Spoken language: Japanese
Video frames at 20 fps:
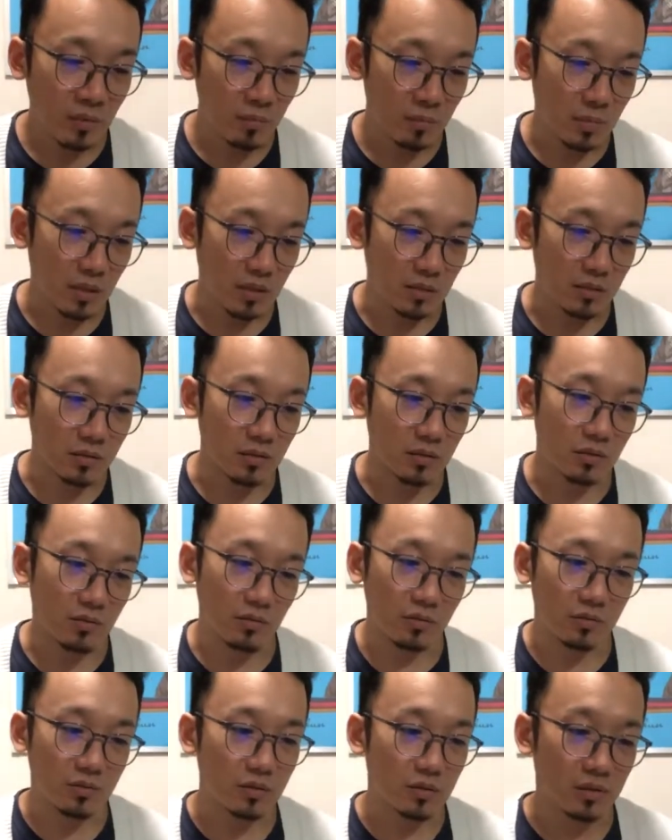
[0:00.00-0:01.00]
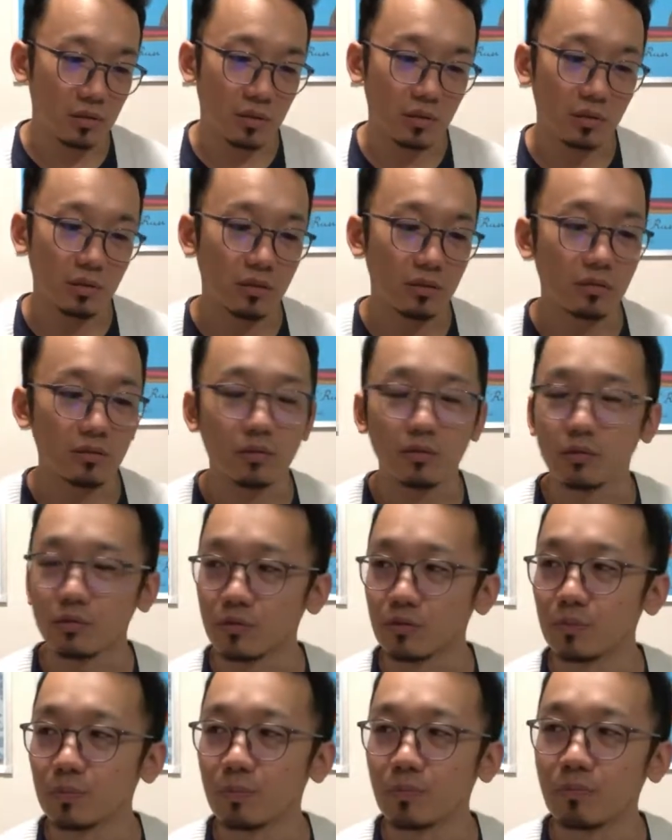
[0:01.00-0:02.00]
まあ、えそれ実際に燃や
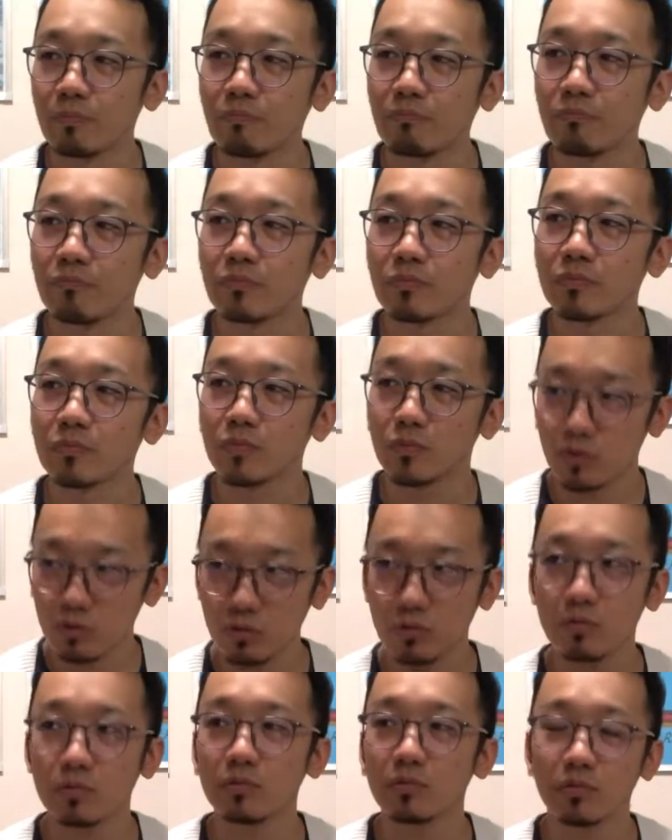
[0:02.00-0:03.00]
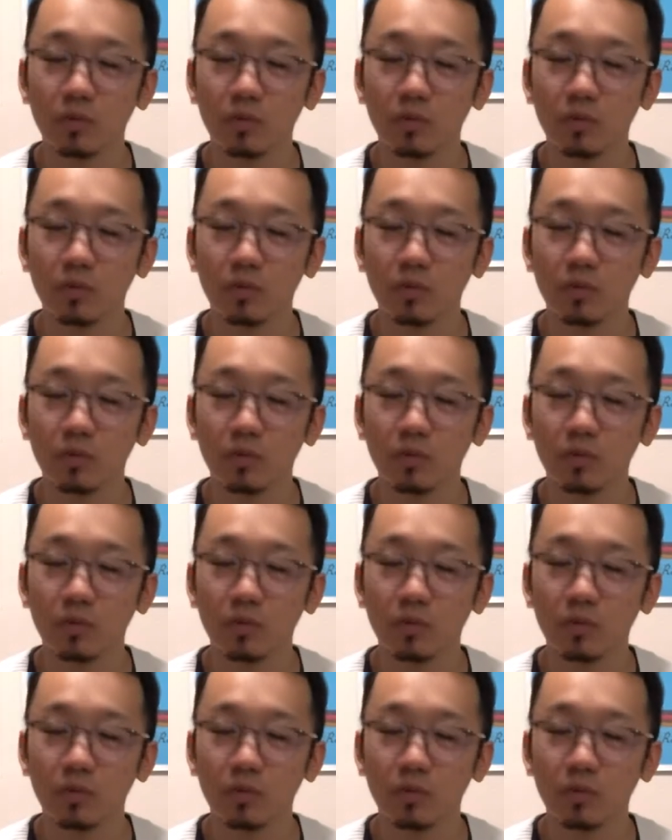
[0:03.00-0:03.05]
したんですよね昔